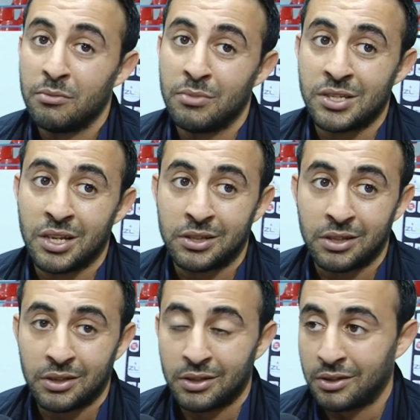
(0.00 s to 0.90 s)
مازالت
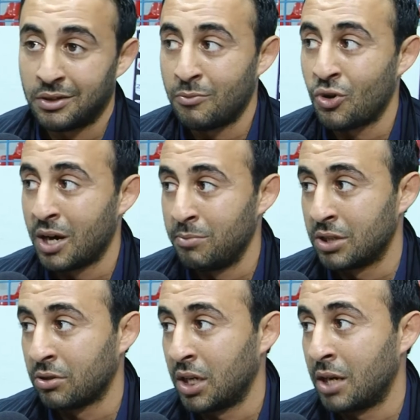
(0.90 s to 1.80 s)
مقابلات
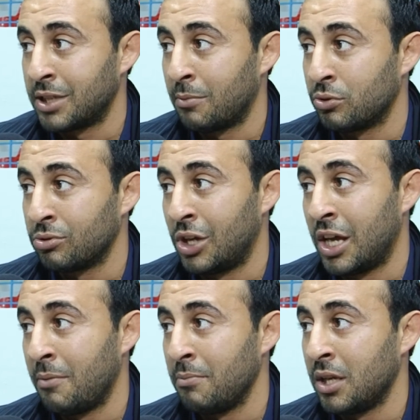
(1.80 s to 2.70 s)
اخرين نتاع
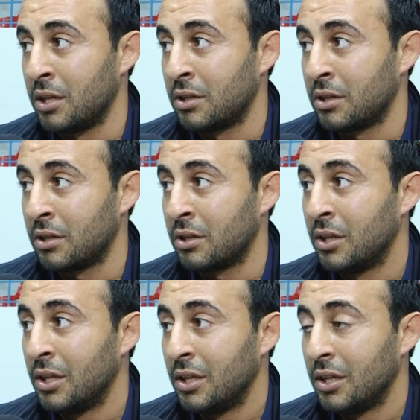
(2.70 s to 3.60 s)
بطوله هامين
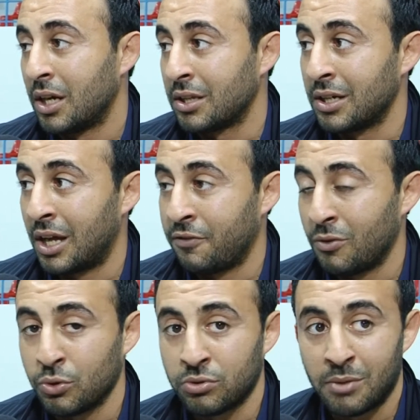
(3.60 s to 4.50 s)
خاطر نعرفوا
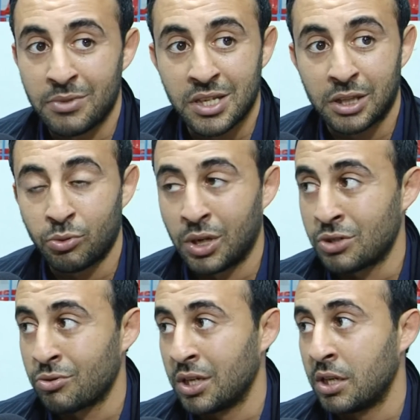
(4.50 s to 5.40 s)
البطوله مازالت طويله
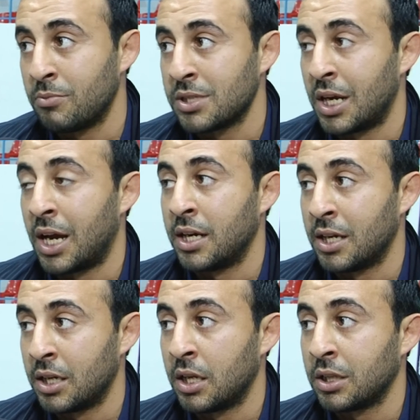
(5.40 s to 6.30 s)
شويه ومازال
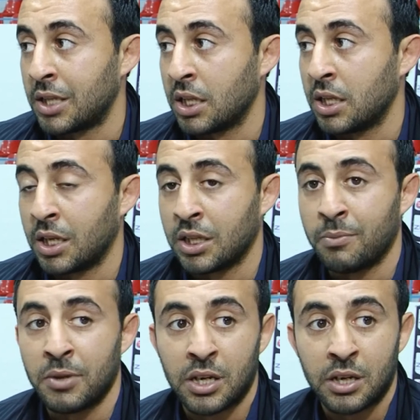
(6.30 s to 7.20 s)
عندنا تحذيرات
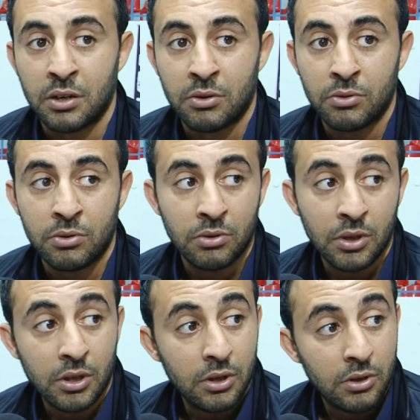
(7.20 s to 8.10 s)
كبيره و
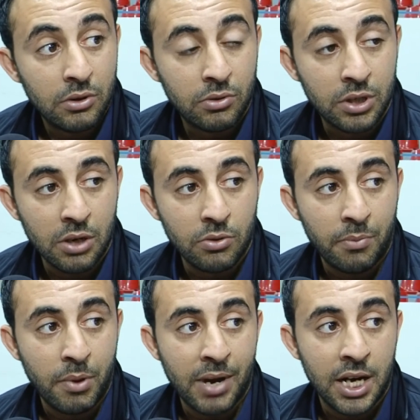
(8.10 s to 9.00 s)

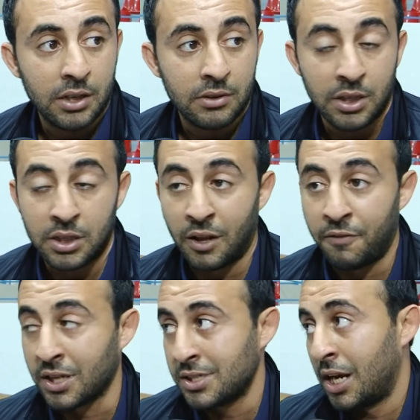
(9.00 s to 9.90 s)
وربي معنا نادي
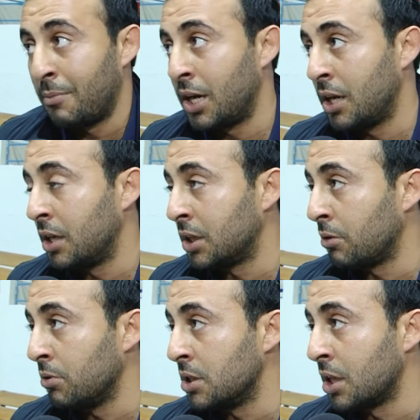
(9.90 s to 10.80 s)
الصفاقسي يلعب على
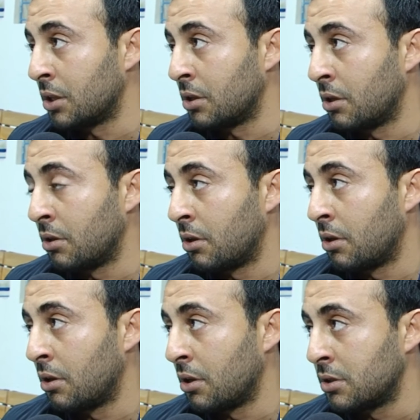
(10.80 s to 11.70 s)
تتويجات
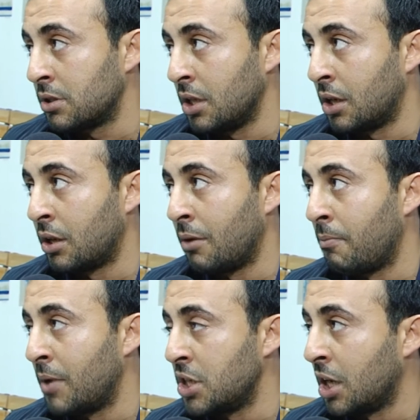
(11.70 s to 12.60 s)
آه، تصير
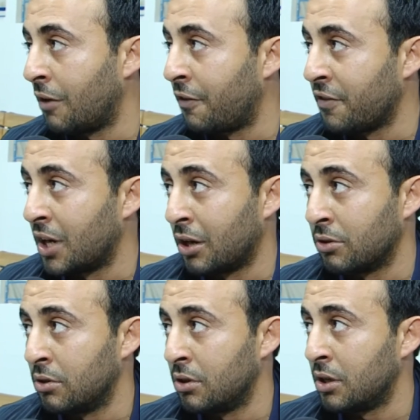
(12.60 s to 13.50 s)
مشاكل في الفرق
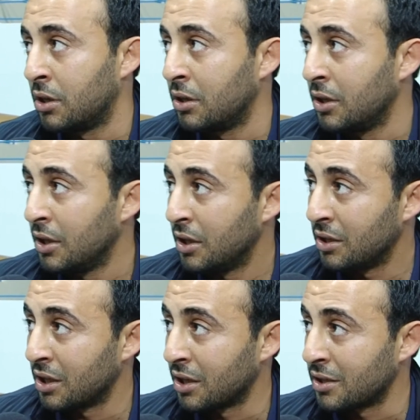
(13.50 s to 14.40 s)
الكل آه،
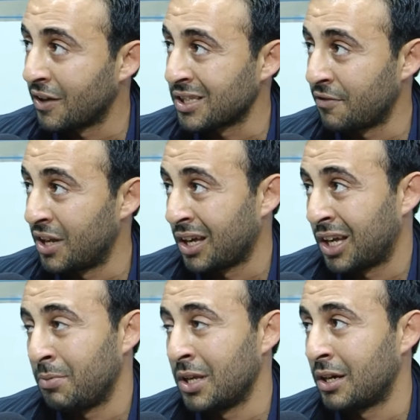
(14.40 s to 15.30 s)
نادي الصفاقسي فريق
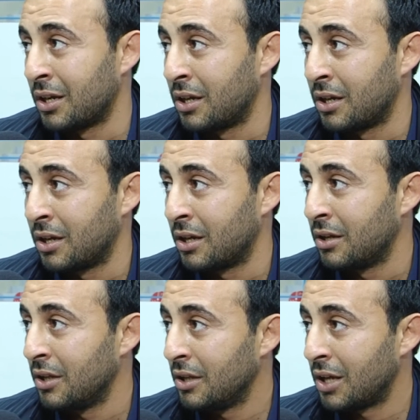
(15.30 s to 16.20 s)
كبير آه،
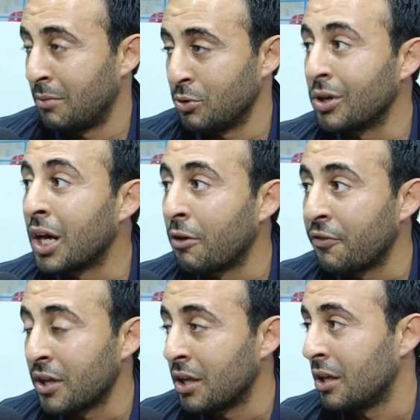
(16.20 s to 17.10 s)
الحمد لله
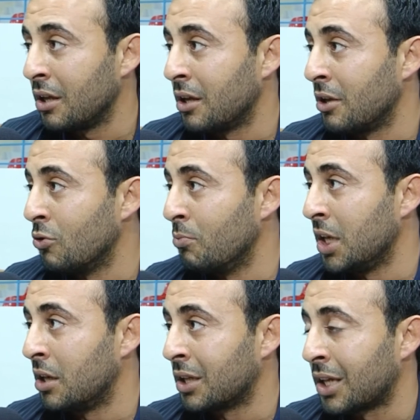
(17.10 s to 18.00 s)
وفي
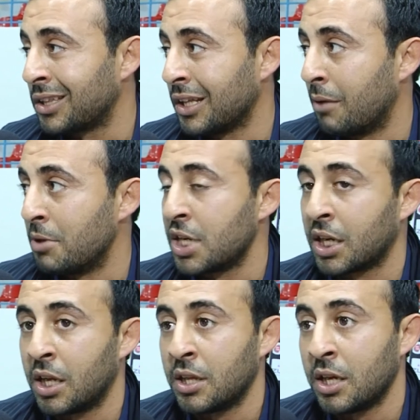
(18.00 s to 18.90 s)
يومين تخطينا
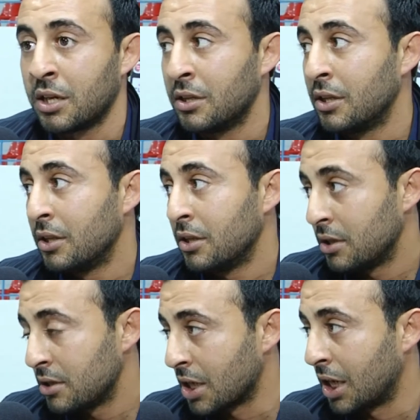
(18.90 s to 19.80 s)
المشاكل هذه
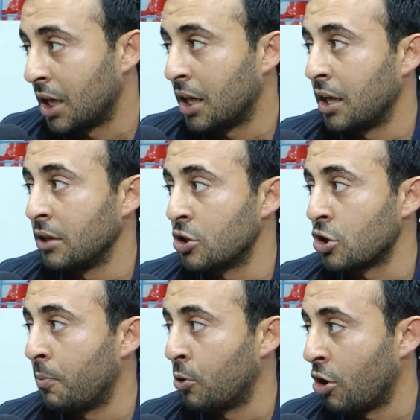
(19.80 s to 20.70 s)
ان شاء الله
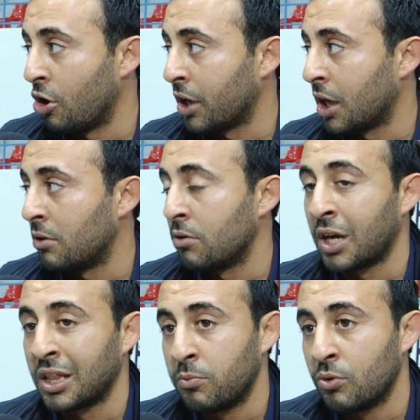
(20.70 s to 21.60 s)
نرجعوا بروح اخرى
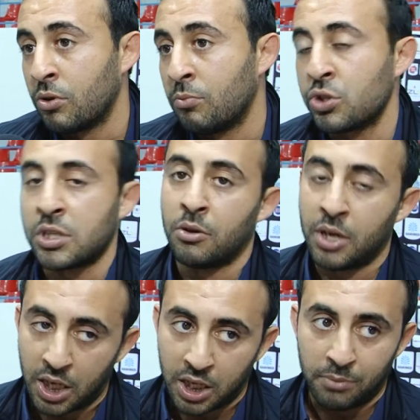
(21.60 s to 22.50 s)
ونقدموا
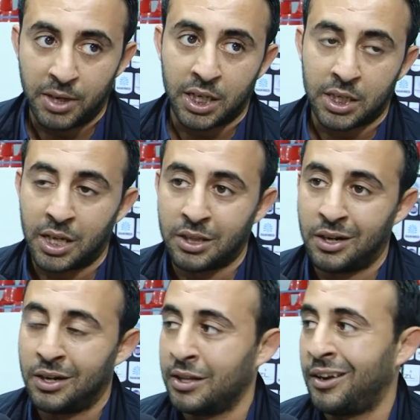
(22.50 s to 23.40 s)
مستوى خير من هكا
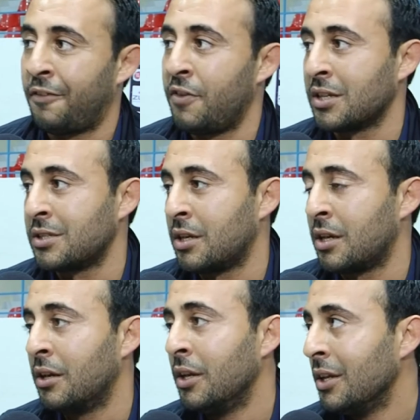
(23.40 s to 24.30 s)
خاطر نادي
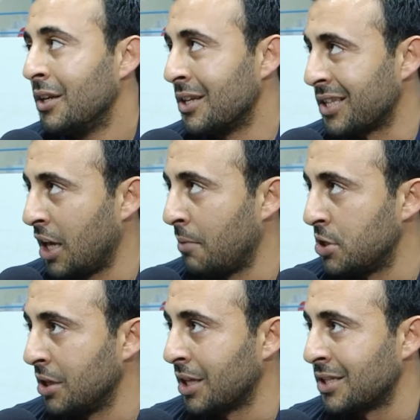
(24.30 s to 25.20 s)
الصفاقسي صحيح باش
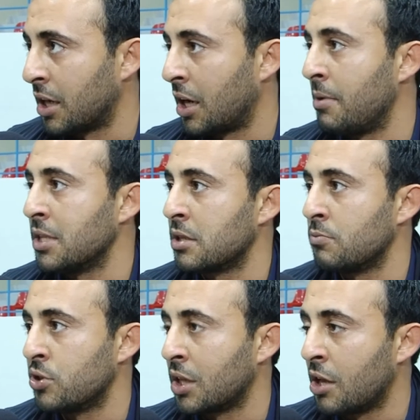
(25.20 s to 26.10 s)
ينتصر ما
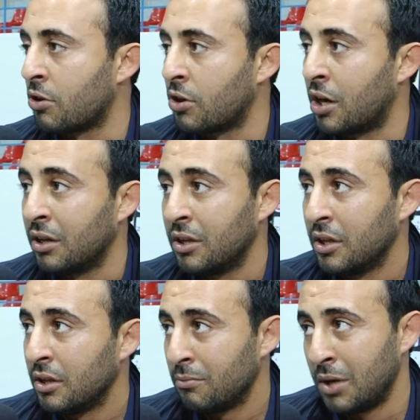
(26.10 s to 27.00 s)
يزيد زاد يقنع
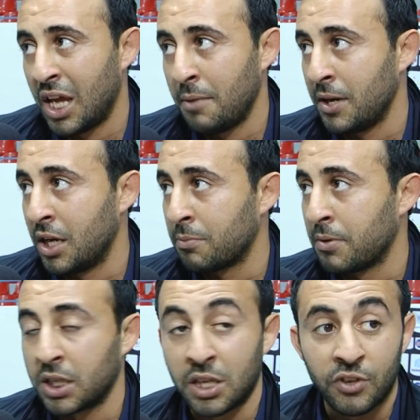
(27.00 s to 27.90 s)
باللاعبين
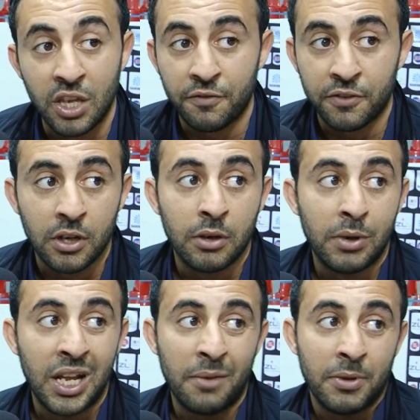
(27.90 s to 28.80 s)
الكبار كيف كيف
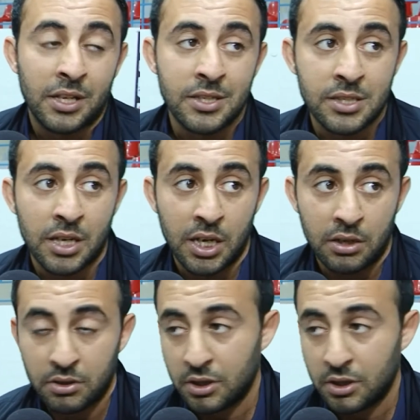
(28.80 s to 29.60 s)
باللاعبين الصغار